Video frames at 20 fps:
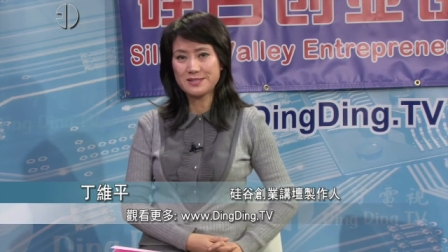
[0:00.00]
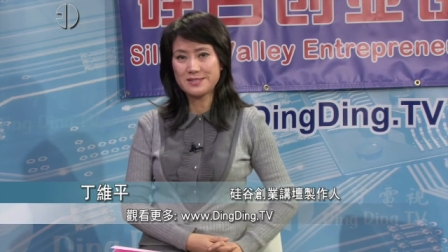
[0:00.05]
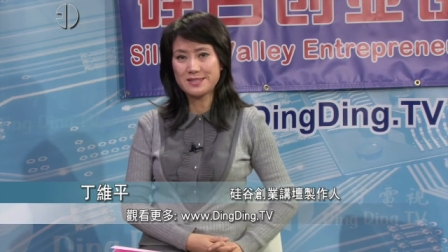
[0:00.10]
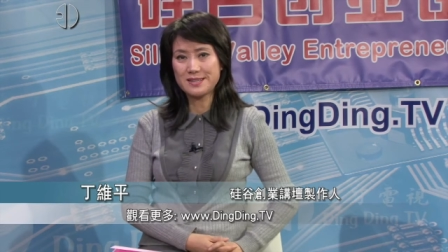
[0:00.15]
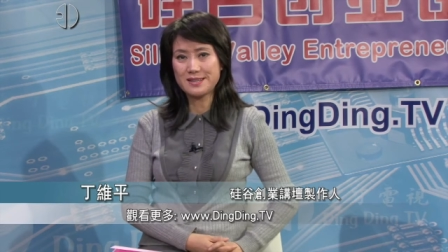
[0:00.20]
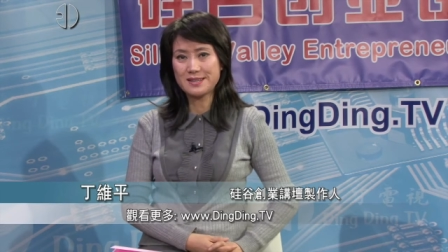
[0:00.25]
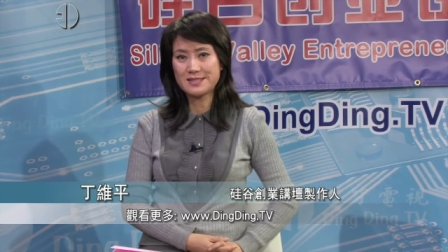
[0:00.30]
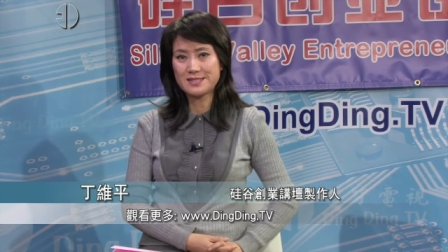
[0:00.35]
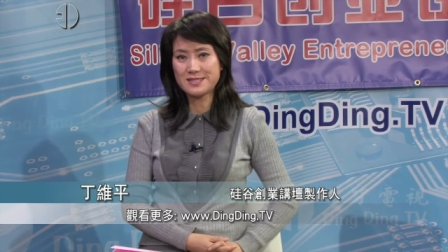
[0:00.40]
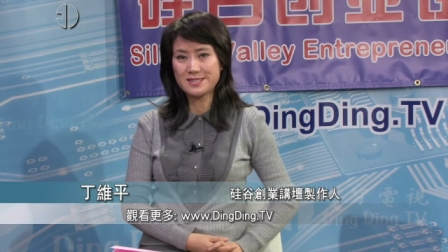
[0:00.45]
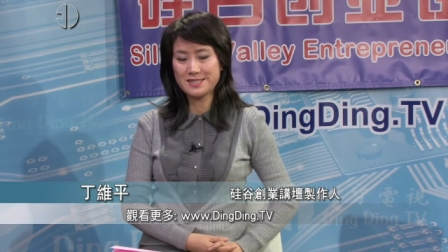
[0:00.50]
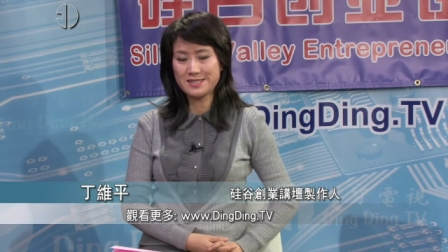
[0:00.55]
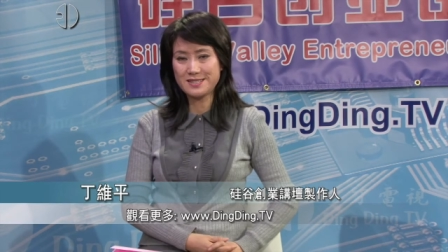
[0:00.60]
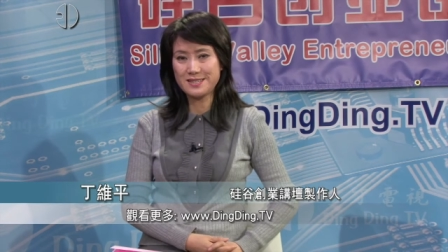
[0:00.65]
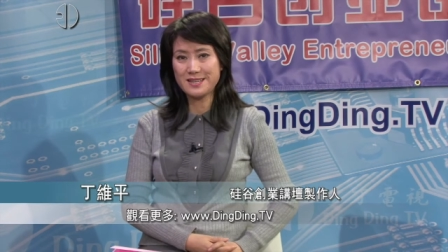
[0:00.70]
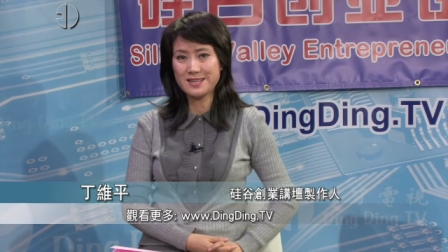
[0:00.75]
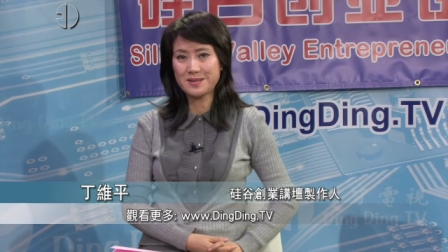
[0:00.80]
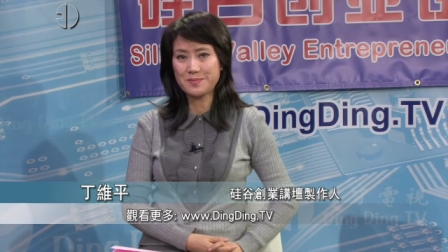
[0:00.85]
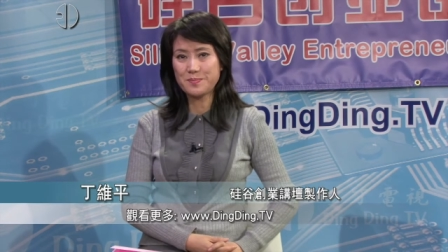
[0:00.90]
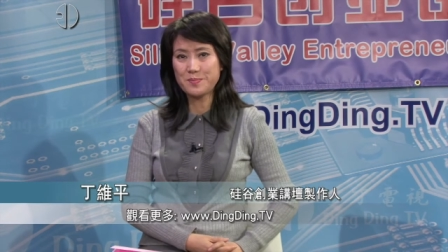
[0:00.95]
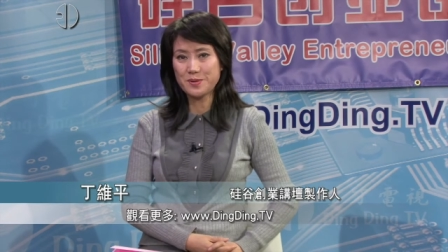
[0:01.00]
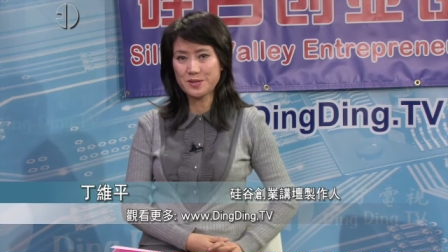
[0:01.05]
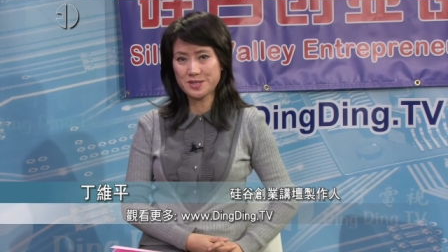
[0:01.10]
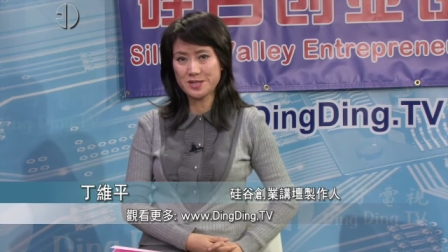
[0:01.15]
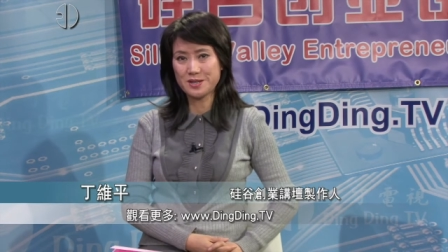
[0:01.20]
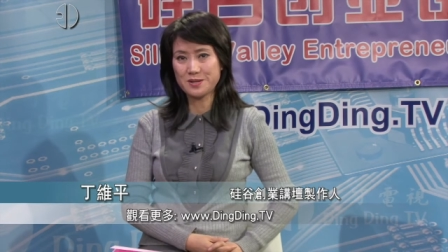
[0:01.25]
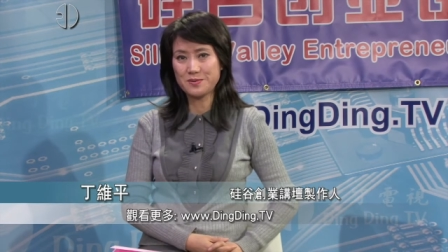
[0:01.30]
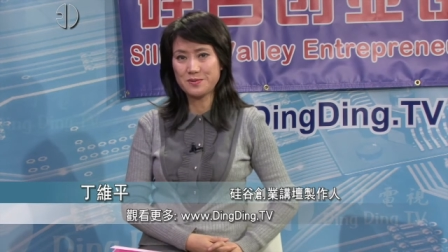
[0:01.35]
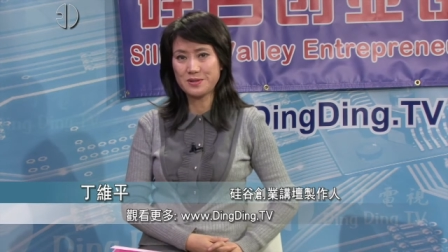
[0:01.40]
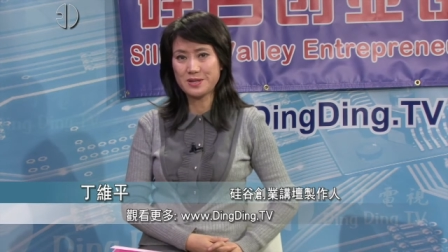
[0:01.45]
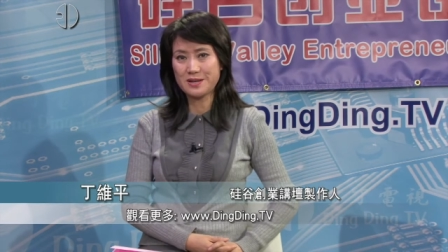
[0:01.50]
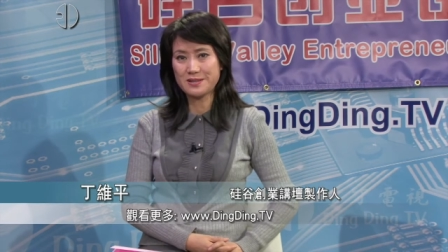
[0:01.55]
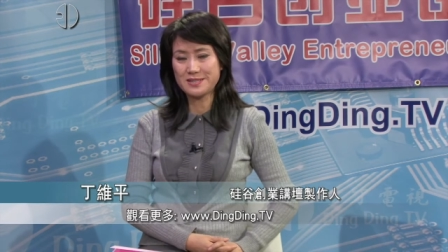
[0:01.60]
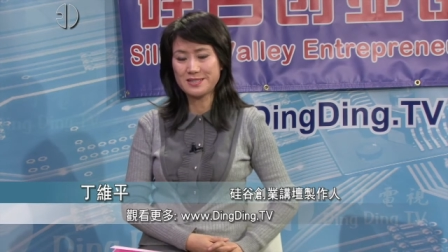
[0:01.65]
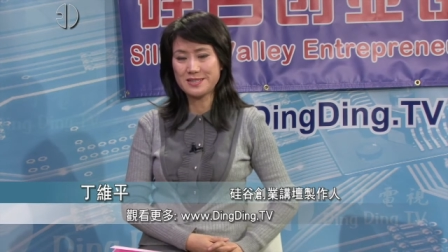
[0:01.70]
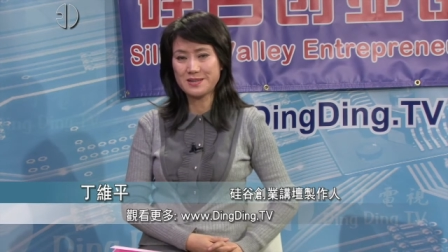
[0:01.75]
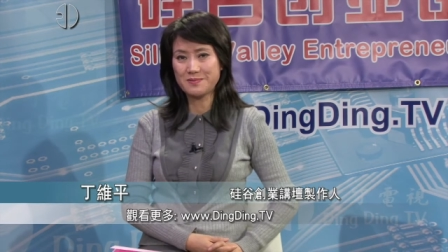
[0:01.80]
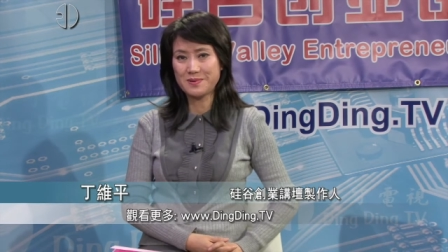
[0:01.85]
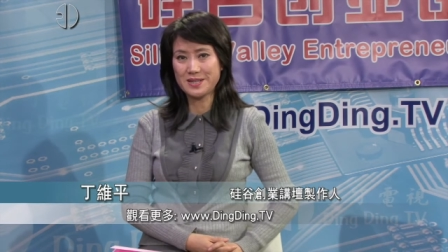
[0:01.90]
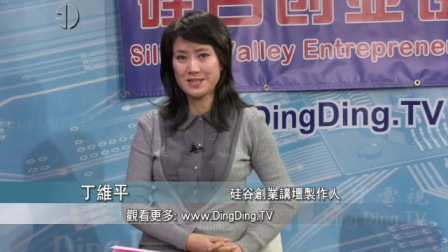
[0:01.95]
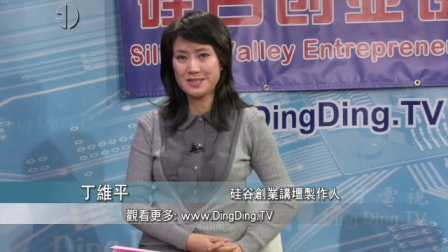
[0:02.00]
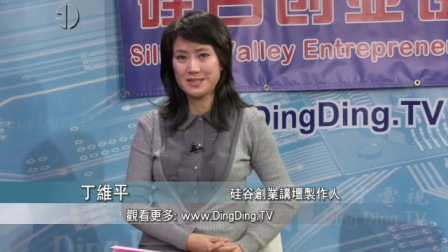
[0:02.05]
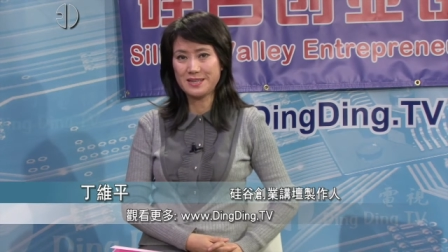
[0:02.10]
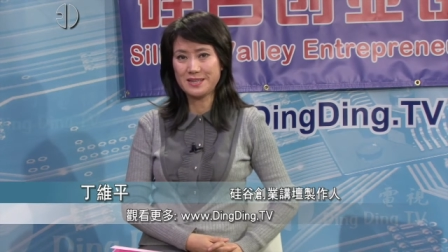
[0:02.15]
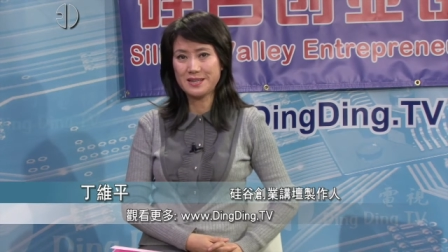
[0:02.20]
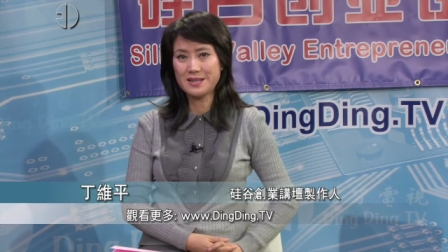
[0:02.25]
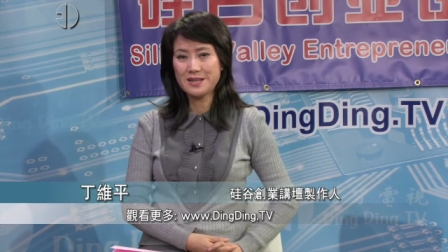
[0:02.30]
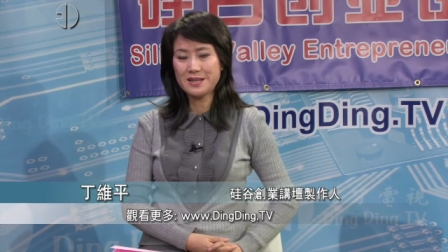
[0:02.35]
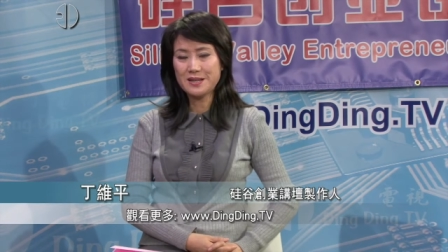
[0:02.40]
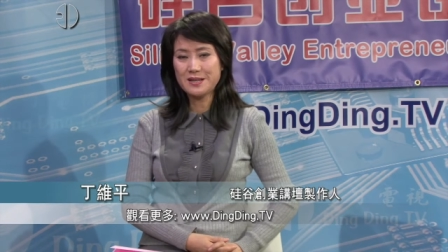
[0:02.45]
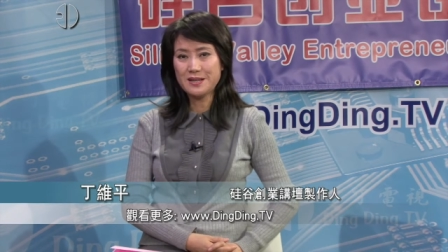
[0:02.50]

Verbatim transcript: 些之前不曾遇到的一些问题。